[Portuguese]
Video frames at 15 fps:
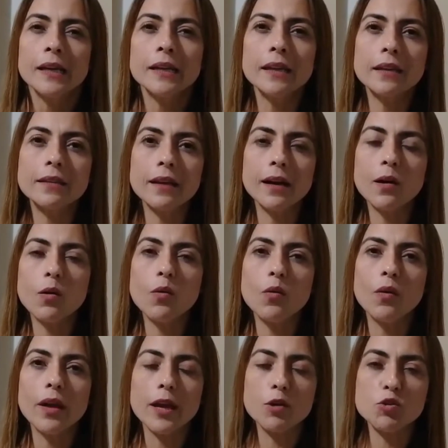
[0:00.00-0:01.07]

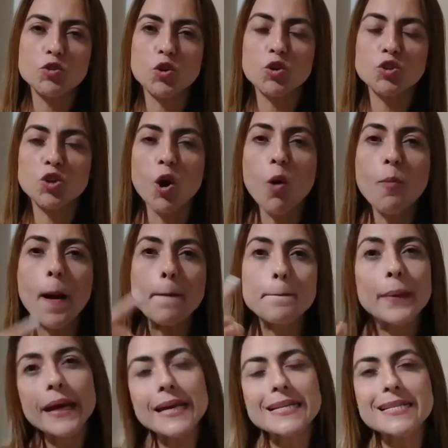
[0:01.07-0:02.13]
Então eu sou só uma
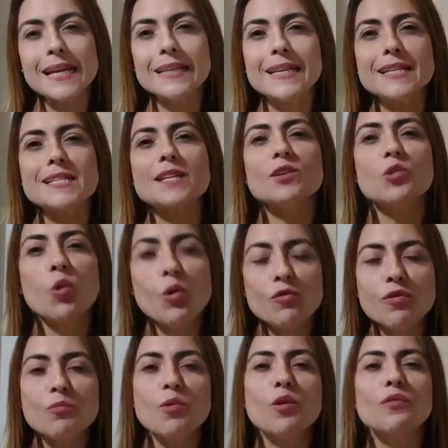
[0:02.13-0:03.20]
peça desse
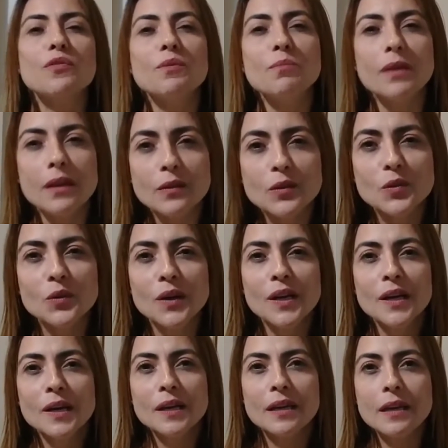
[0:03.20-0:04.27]
novo movimento
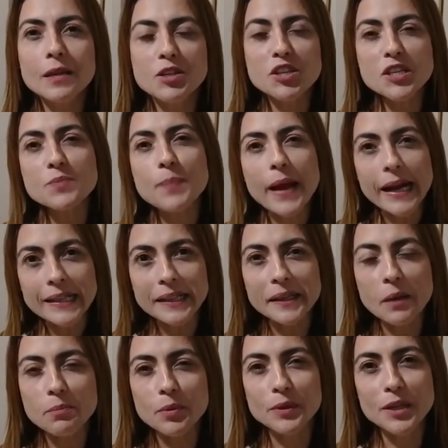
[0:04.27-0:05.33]
que desperta
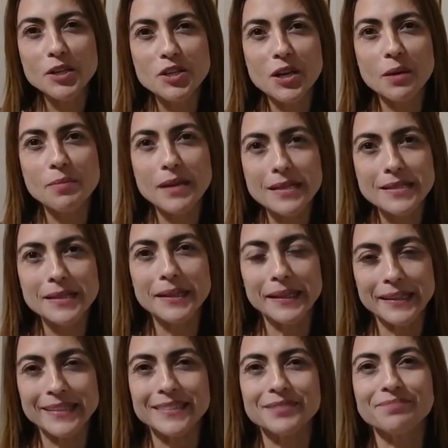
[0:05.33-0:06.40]
na política
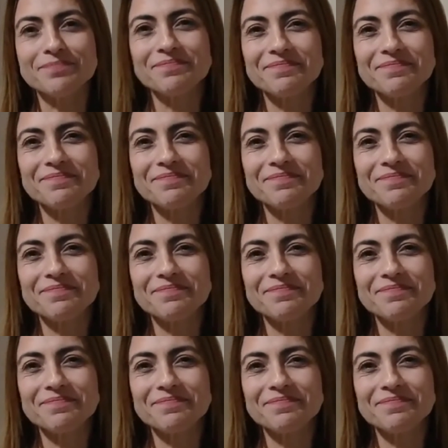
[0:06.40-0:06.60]
brasileira.